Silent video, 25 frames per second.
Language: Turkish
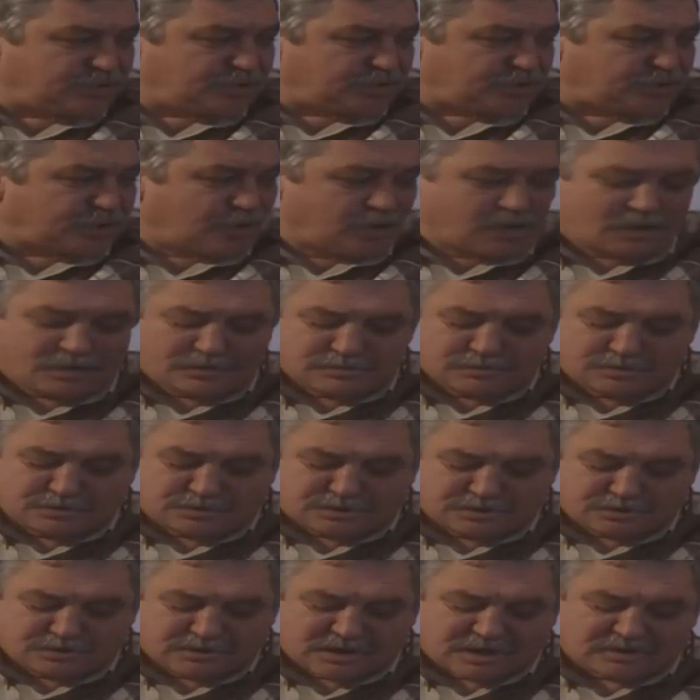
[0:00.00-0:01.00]
Şöyle
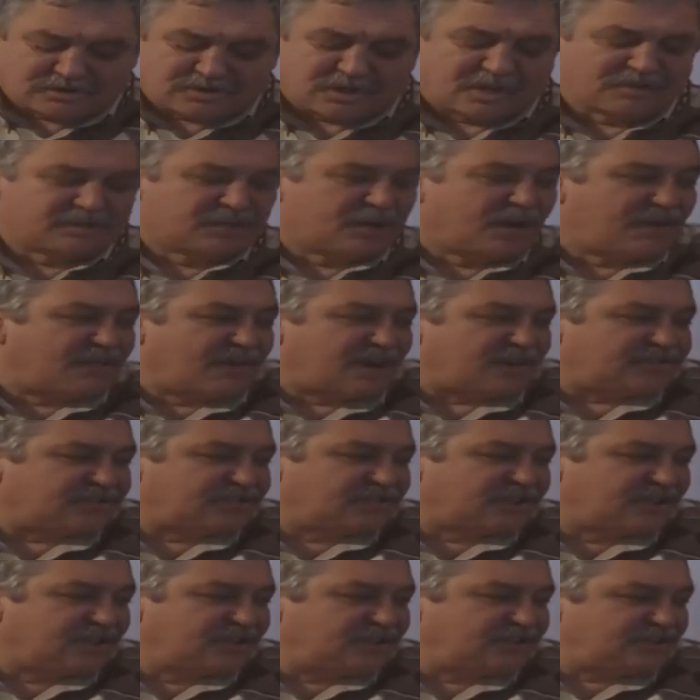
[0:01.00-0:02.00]
ucundan tadına
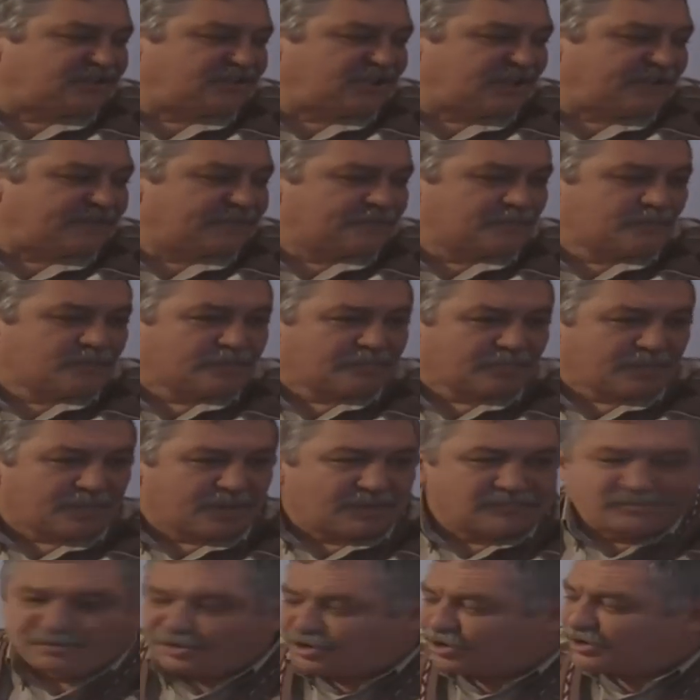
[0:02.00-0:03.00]
baktık enişte.
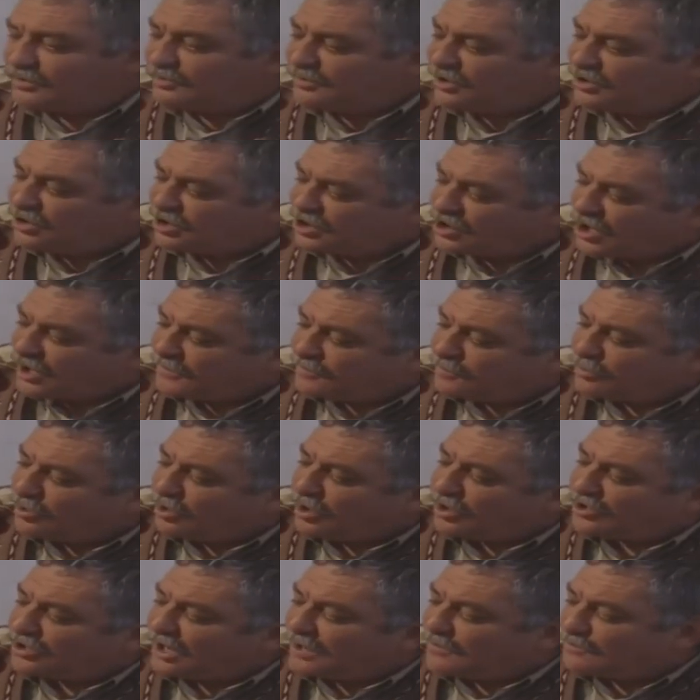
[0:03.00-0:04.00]
Kim içecek bu
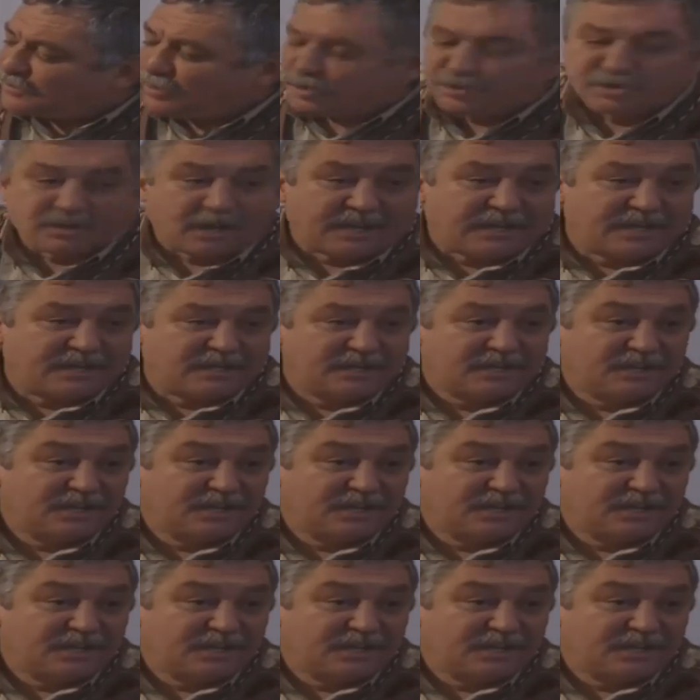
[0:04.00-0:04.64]
kadar bozayı?